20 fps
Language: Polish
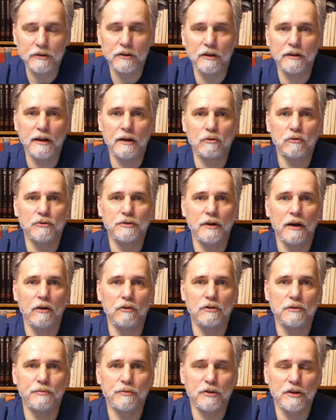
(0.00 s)
nie
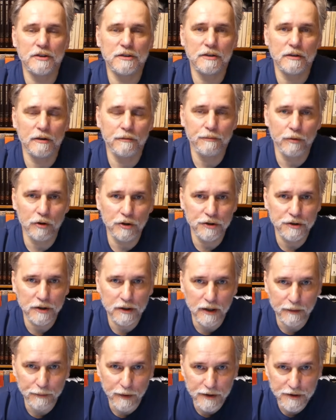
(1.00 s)
narzucając przez
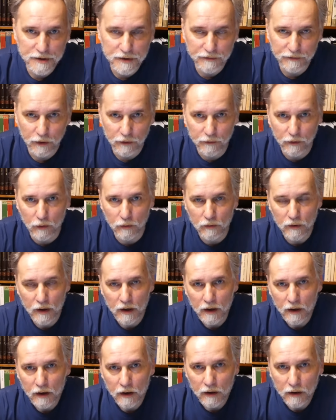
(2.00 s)
politykę państwową
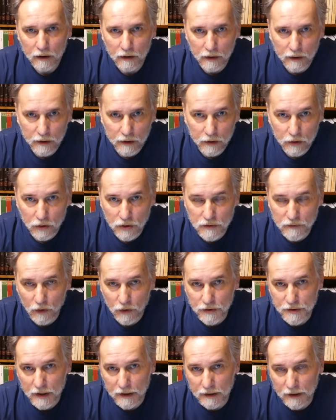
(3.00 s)
e,
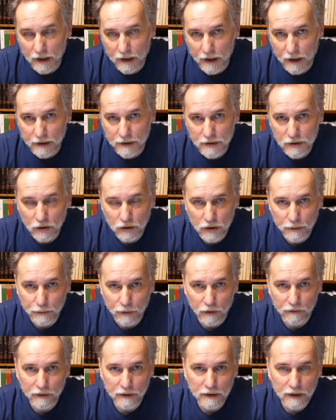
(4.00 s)
rozwiązań, tak jak jest to
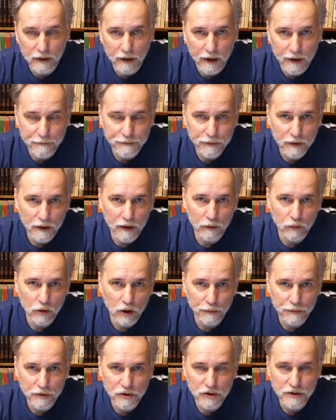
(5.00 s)
typowe dla
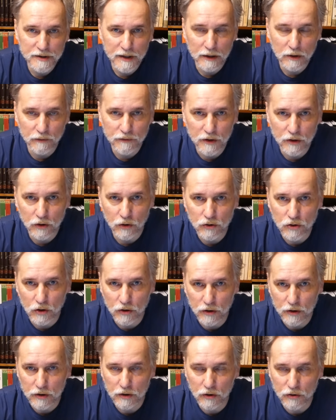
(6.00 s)
Europy czy Stanów
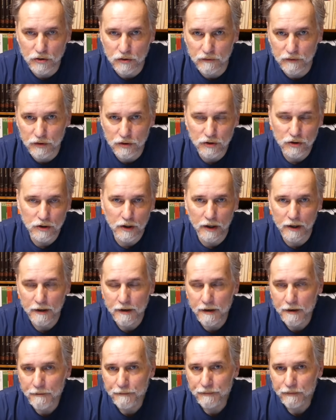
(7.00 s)
Zjednoczonych i oczywiście
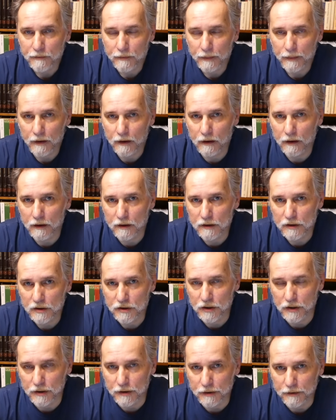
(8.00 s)
E,
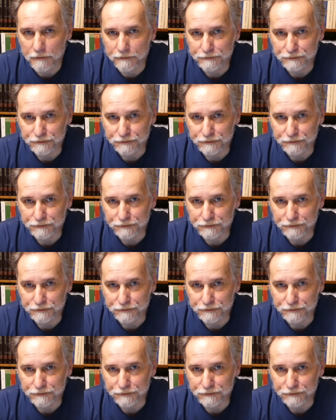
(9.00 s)
Chin.